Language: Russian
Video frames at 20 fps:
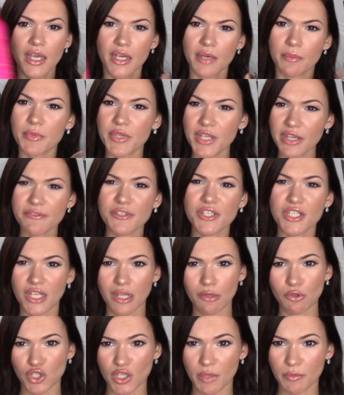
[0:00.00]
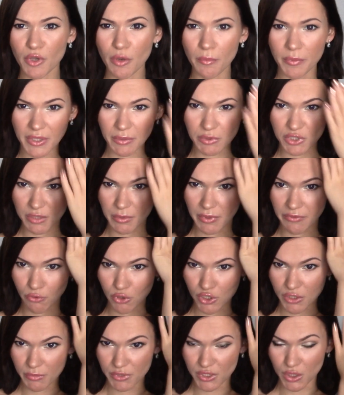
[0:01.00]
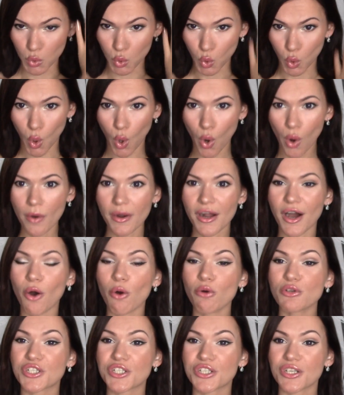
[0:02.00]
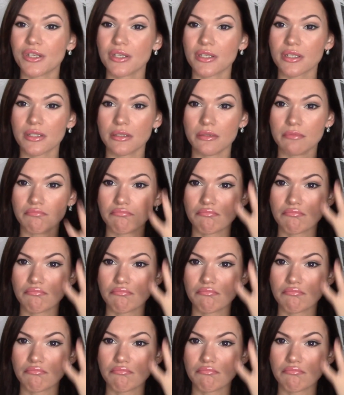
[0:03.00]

Мне всегда нужен объем, потому что мои волосы что очень